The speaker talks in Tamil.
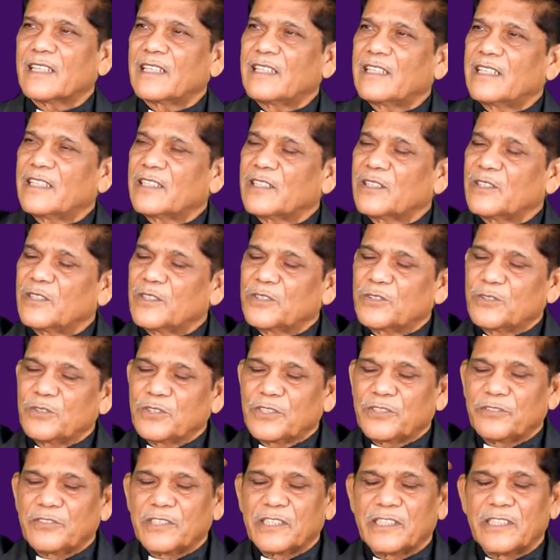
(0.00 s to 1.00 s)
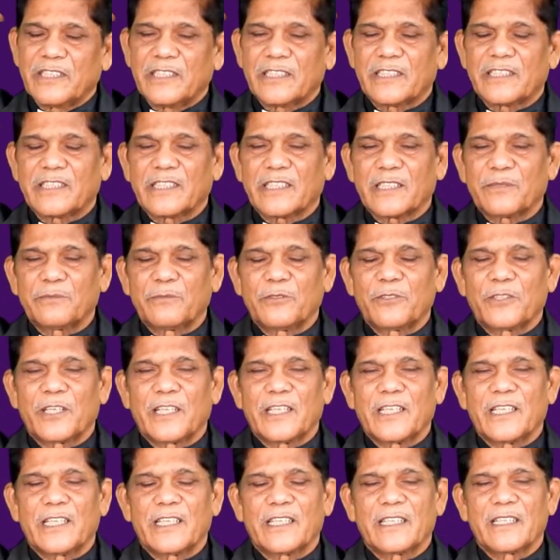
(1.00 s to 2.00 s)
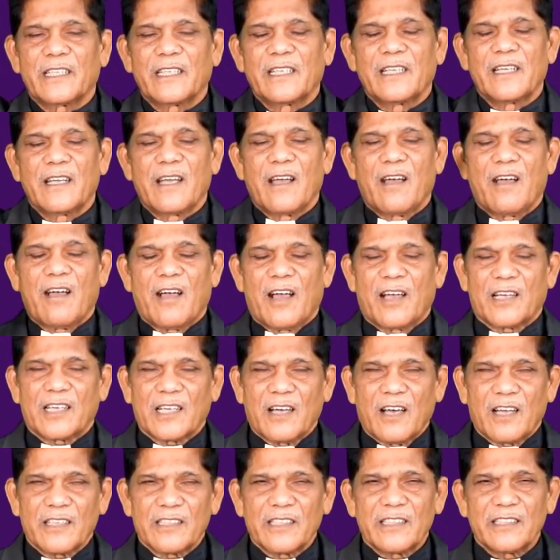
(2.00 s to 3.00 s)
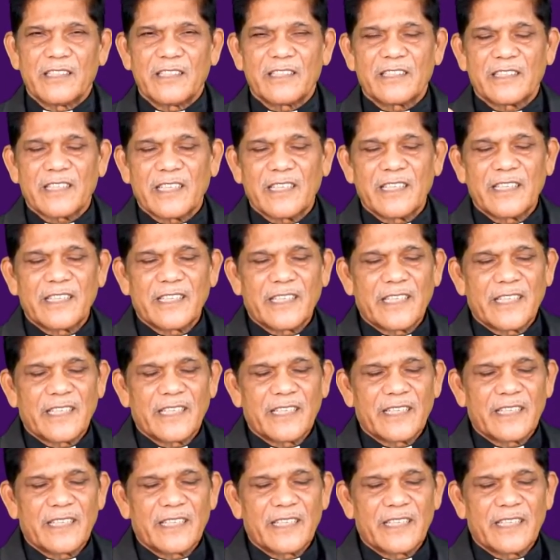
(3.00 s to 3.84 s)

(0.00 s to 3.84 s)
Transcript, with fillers: கல் எங்கேயோ தூக்கி விசிறி அடிச்சிட்டாங்க மூளையில் ஆகாதுன்னு தள்ளின